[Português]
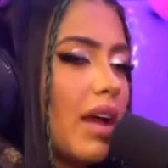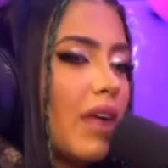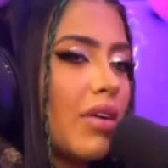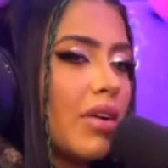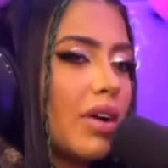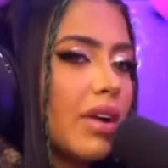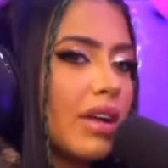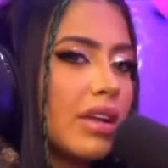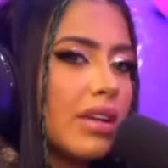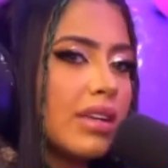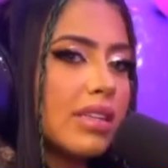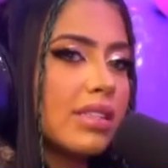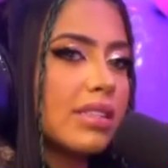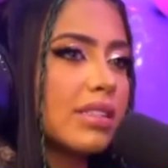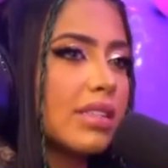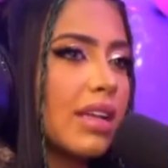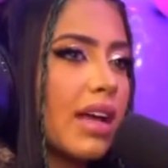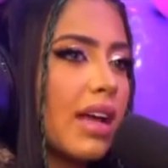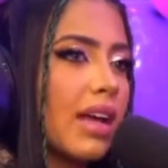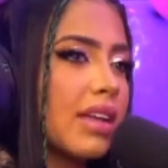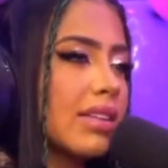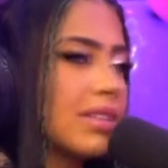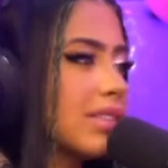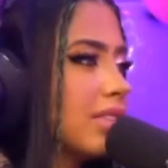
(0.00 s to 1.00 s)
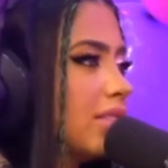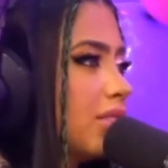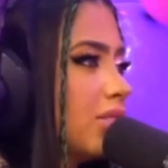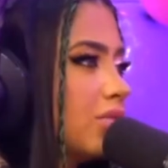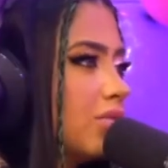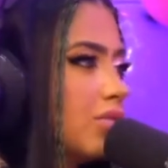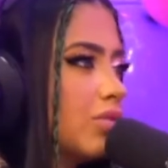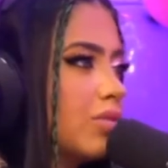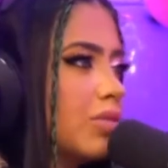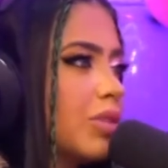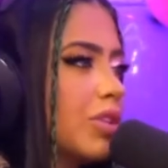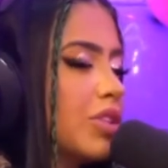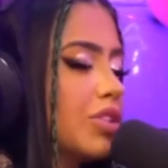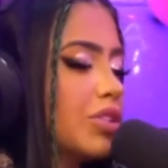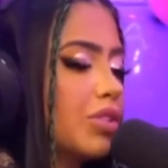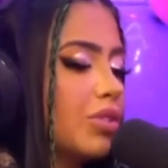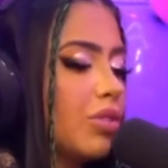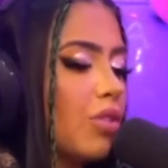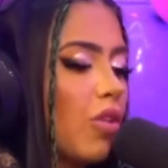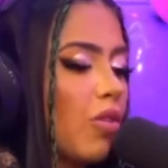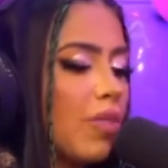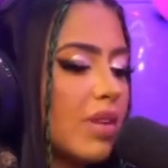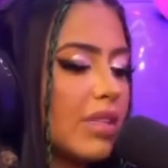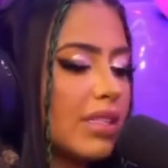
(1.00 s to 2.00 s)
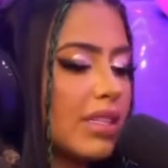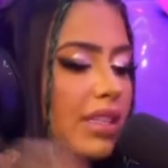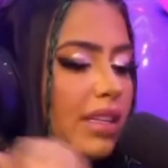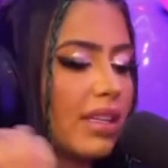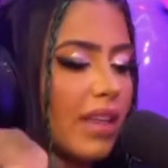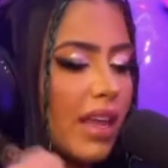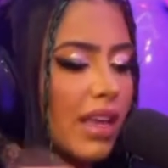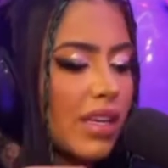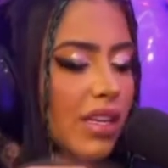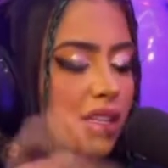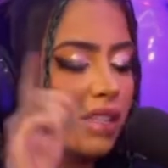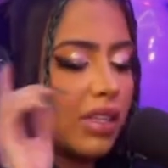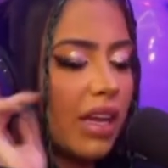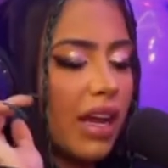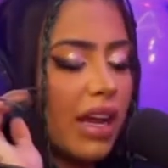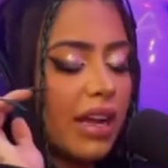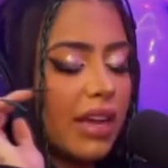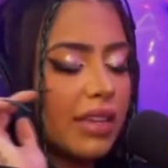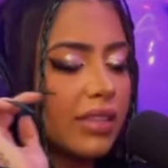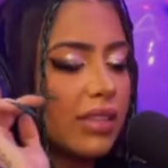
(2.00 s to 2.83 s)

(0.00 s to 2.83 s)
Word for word: A uhum. organizar, assim, tudo bonitinho. Então, comecei desde lá.